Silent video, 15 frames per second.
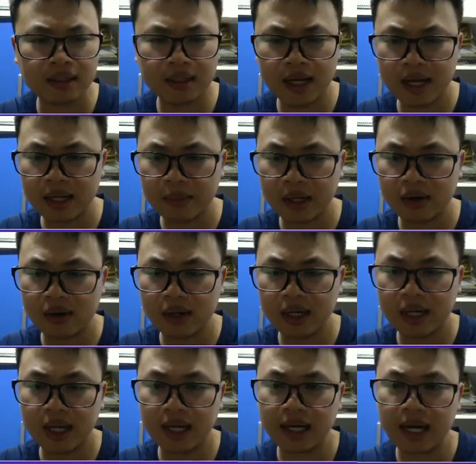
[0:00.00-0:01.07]
đây bạn nói
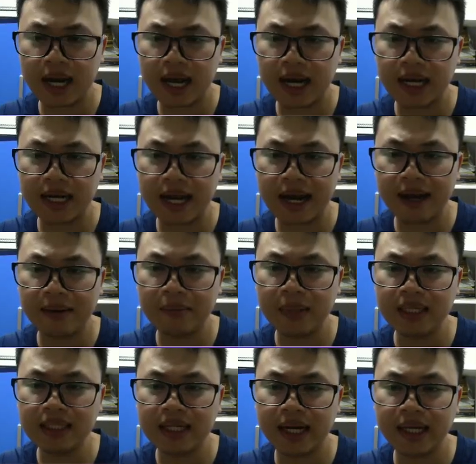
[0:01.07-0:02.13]
đây này là cái đa
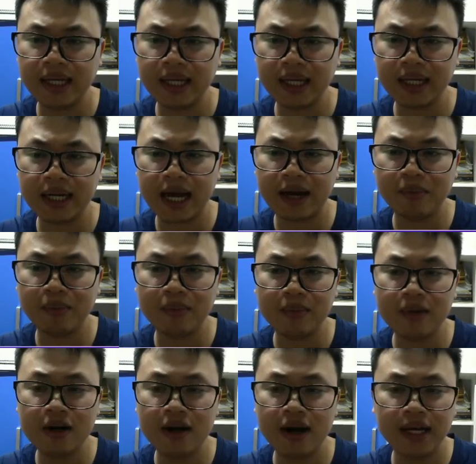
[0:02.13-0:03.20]
mình thấy
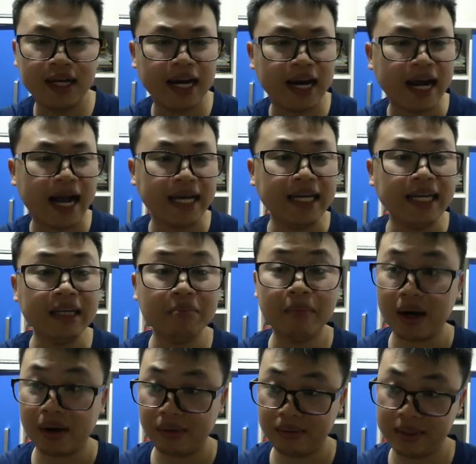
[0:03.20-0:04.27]
đam người khá ít
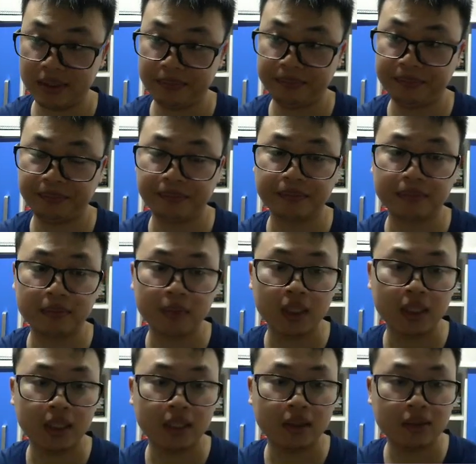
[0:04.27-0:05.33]
máu
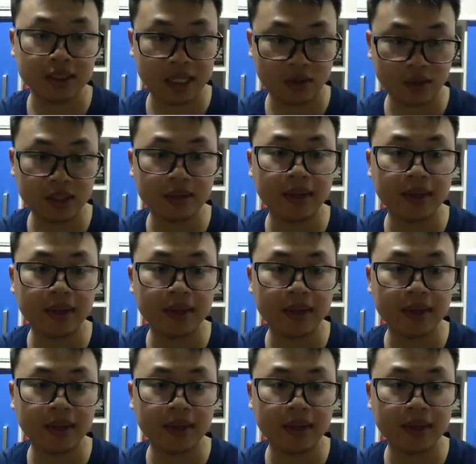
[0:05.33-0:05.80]
nó giải quyết